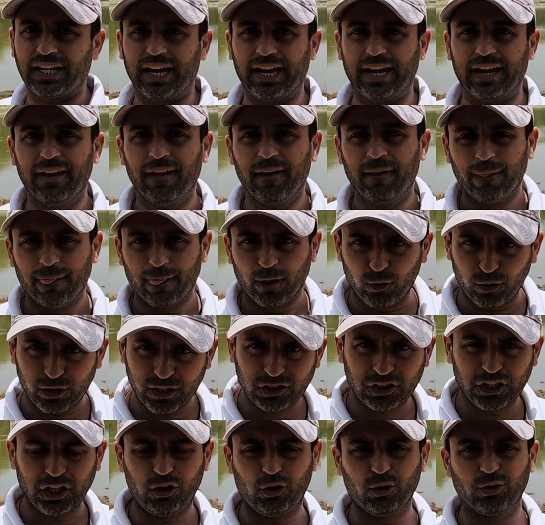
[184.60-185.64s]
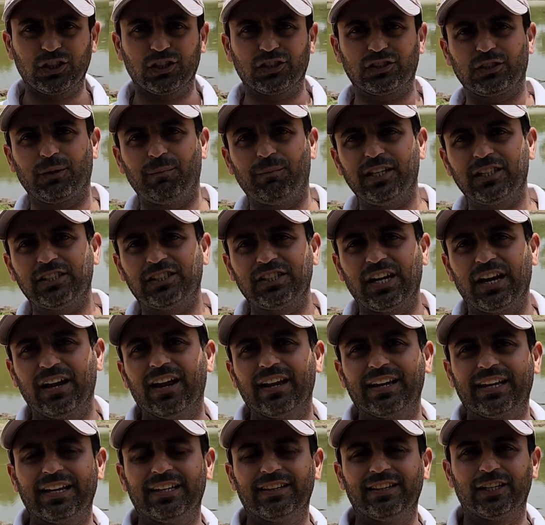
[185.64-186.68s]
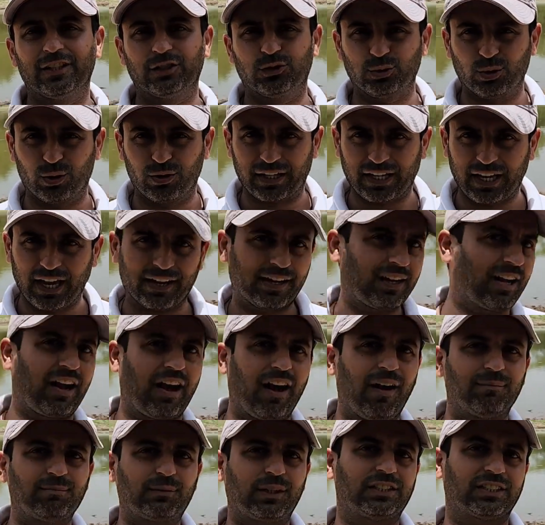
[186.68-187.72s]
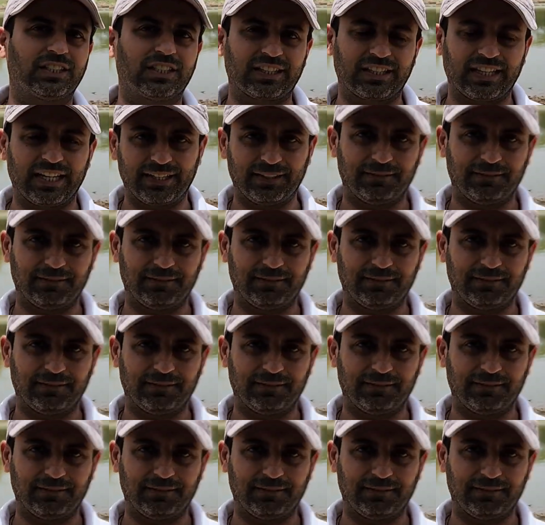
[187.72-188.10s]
क्या है और इस इकोसिस्टम में इस जंगल के अंदर जोहड़ क्या क्या काम कर सकते